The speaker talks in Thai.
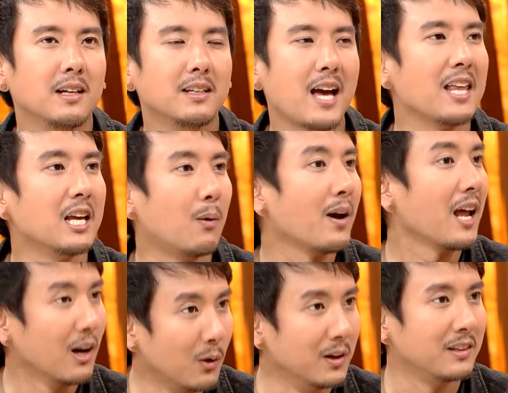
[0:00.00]
ย่านอย่างวัด
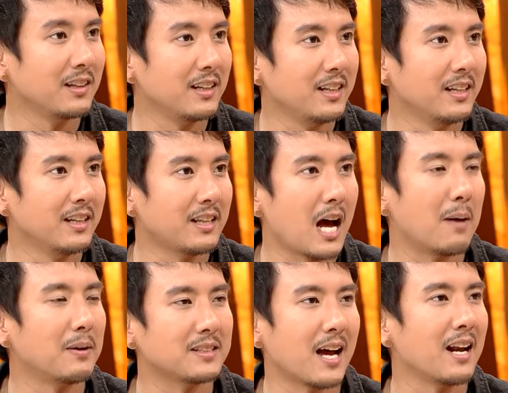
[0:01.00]
อรุณก็ดีท่า
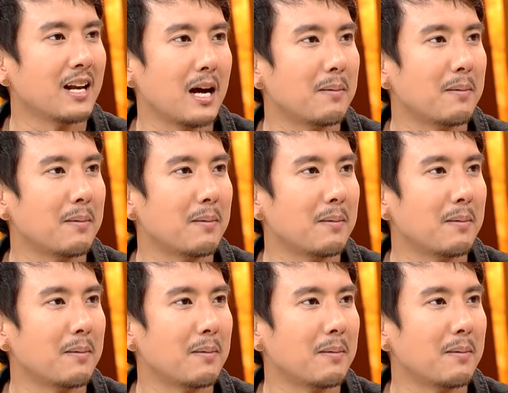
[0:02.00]
ประจันท่า